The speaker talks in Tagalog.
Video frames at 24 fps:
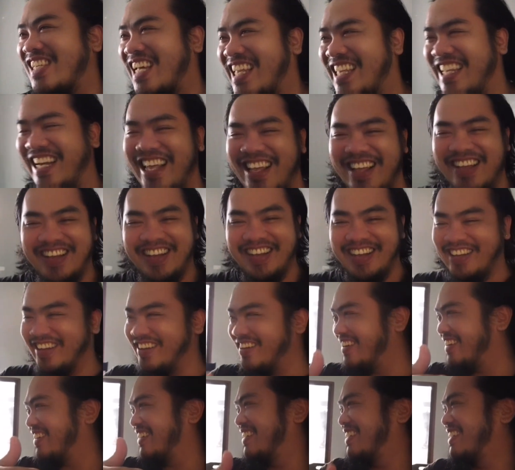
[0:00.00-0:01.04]
Tinuto ko sa
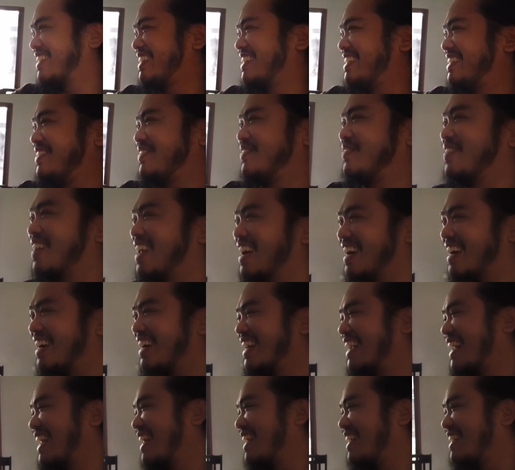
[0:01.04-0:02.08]
kanila yung,
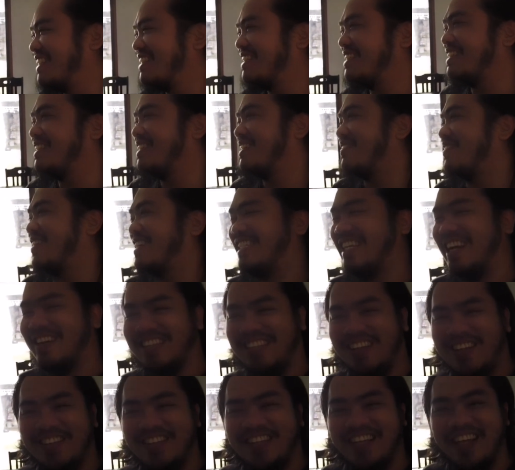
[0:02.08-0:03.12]
yung vlog.
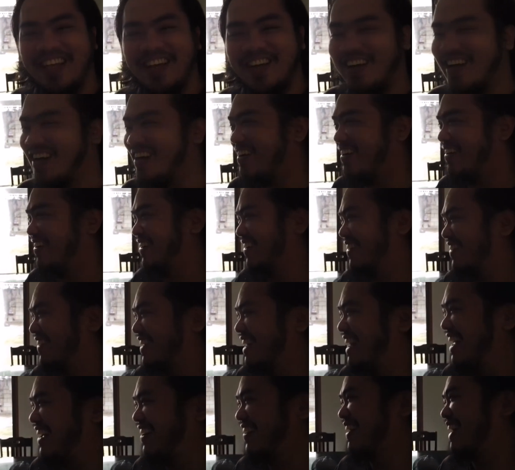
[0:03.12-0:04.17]
Eh, shoutout kayo
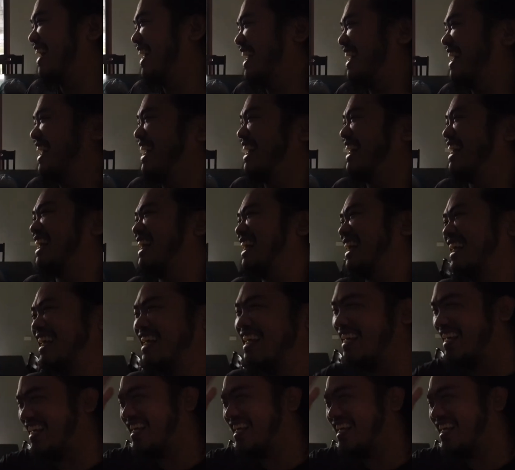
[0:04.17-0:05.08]
ako. Wala, wala.